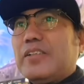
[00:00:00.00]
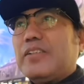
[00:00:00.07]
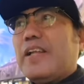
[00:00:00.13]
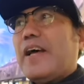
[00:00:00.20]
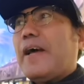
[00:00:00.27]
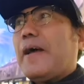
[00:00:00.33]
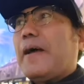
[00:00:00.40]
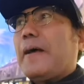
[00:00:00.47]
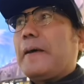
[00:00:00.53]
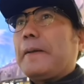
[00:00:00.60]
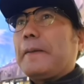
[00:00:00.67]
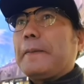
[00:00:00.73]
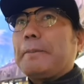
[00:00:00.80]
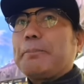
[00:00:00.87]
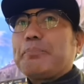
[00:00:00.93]
na uh,
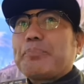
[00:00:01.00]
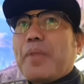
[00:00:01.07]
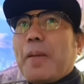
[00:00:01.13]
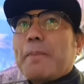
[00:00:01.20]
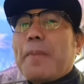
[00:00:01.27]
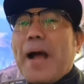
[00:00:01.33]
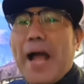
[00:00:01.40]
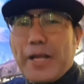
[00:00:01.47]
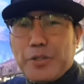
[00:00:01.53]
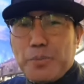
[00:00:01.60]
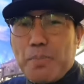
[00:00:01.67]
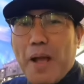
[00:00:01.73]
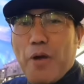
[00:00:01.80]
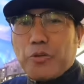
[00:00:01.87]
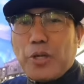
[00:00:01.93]
paano
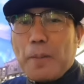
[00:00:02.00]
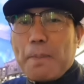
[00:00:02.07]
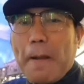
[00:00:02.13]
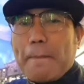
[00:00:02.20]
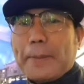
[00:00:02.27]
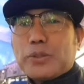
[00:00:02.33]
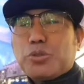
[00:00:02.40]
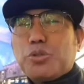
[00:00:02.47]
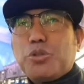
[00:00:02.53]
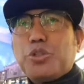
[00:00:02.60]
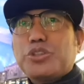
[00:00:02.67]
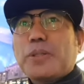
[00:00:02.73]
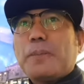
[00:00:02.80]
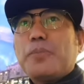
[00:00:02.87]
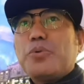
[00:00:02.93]
ba ako nagpapatuloy
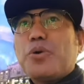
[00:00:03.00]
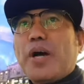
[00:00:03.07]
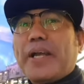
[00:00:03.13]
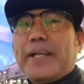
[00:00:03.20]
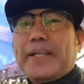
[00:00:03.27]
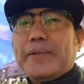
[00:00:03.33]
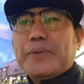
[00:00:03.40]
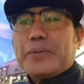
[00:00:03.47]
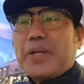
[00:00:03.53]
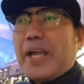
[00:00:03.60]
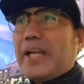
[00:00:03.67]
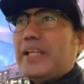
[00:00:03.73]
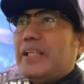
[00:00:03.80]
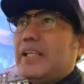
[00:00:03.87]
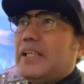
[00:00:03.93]
sa buhay.
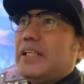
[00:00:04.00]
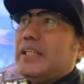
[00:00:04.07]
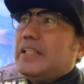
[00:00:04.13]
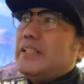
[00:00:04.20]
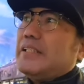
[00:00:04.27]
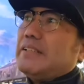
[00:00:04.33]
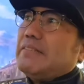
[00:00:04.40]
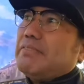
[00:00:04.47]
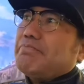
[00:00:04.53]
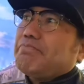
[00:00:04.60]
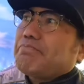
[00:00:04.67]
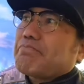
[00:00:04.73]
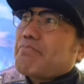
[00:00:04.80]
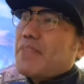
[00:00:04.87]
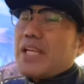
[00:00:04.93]
Okay?
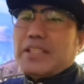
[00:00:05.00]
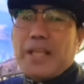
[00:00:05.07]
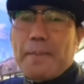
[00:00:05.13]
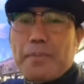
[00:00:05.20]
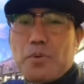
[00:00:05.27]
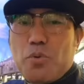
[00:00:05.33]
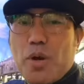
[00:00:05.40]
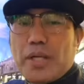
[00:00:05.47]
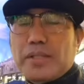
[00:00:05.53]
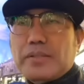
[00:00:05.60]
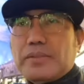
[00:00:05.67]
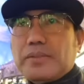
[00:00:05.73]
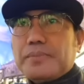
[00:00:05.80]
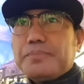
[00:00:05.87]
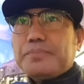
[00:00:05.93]
Number one,
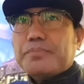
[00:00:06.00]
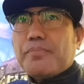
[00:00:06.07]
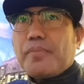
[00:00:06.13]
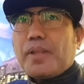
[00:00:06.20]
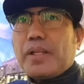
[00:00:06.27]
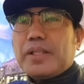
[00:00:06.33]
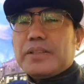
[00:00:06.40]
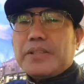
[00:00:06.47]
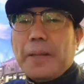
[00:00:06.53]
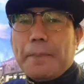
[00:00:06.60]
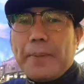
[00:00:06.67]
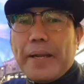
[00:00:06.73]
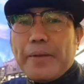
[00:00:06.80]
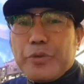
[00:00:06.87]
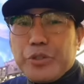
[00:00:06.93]

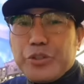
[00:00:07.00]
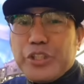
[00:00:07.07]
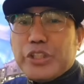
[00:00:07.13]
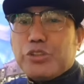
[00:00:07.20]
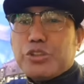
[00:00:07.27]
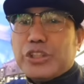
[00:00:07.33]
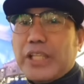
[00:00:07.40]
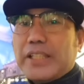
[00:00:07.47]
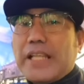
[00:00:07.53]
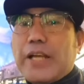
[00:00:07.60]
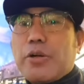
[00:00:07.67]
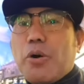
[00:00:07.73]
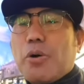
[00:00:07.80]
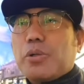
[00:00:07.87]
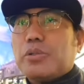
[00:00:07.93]
syempre, you need to set a
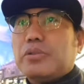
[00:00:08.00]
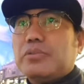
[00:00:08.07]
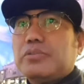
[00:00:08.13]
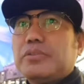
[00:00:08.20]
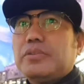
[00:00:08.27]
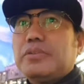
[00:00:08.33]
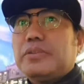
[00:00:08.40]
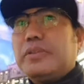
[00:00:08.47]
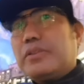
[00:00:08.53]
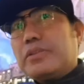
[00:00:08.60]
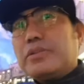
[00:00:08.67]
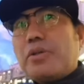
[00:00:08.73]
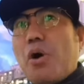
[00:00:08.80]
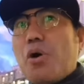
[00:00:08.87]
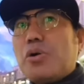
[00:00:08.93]
goal.
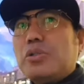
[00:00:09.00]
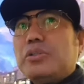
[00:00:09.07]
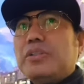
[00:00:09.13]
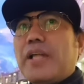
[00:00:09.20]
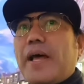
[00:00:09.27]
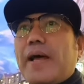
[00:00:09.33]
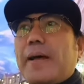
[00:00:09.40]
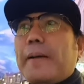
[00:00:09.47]
Goal na